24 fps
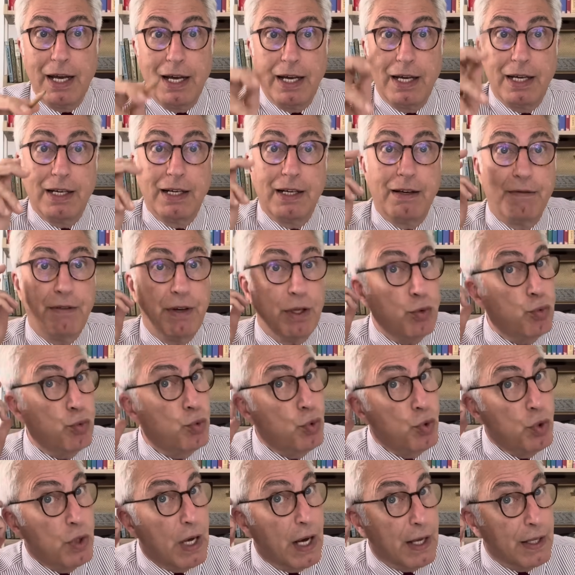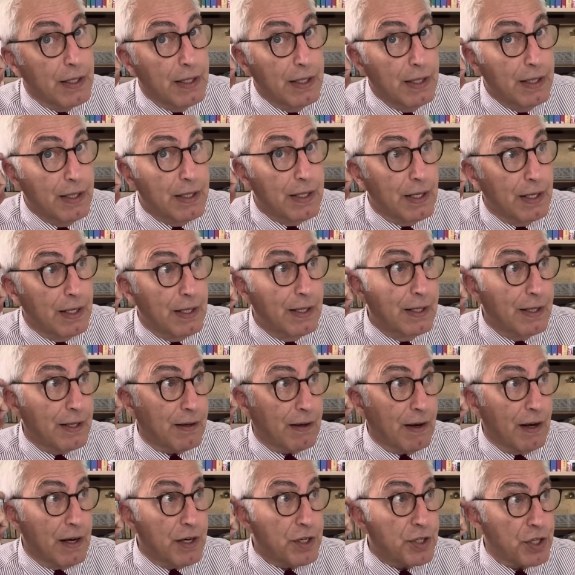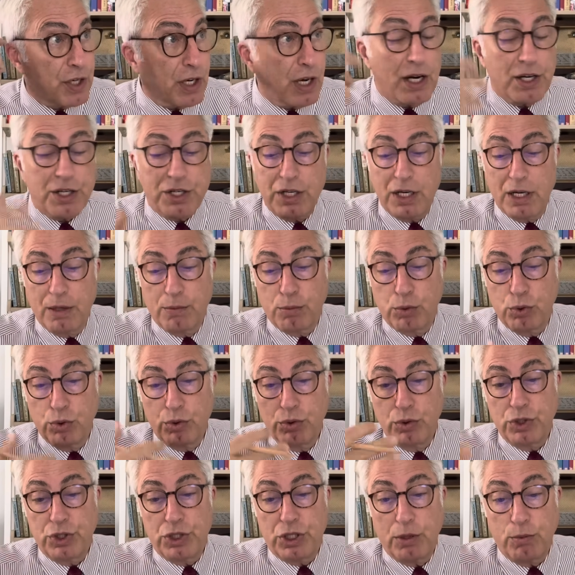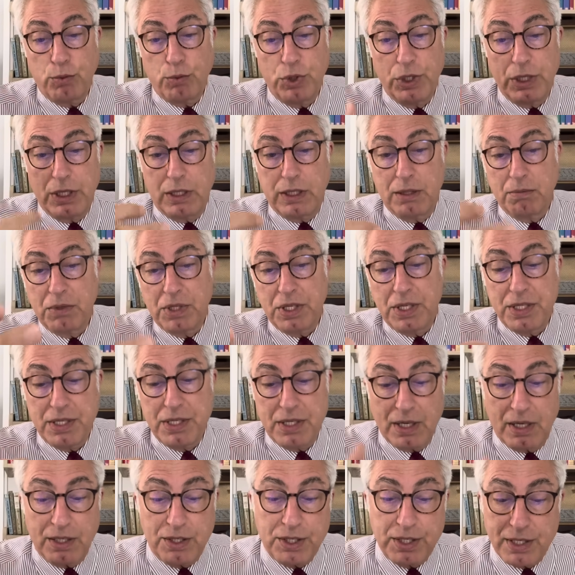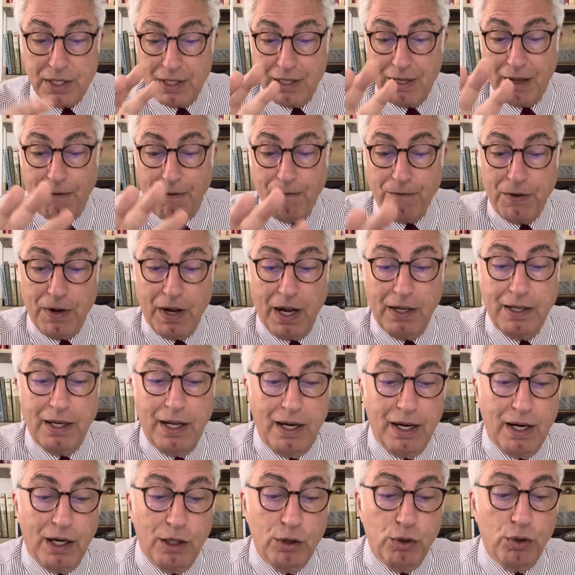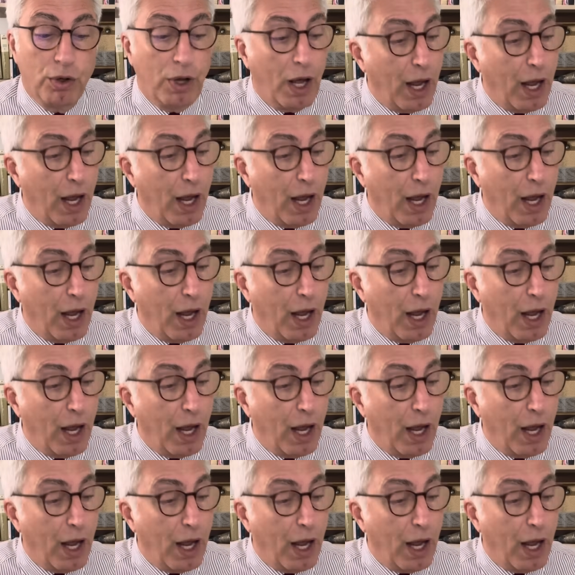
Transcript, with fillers: ee, ve dünyanın e, karşı karşıya bulunduğu işte bu iklim krizi açısından filan ele alıyor.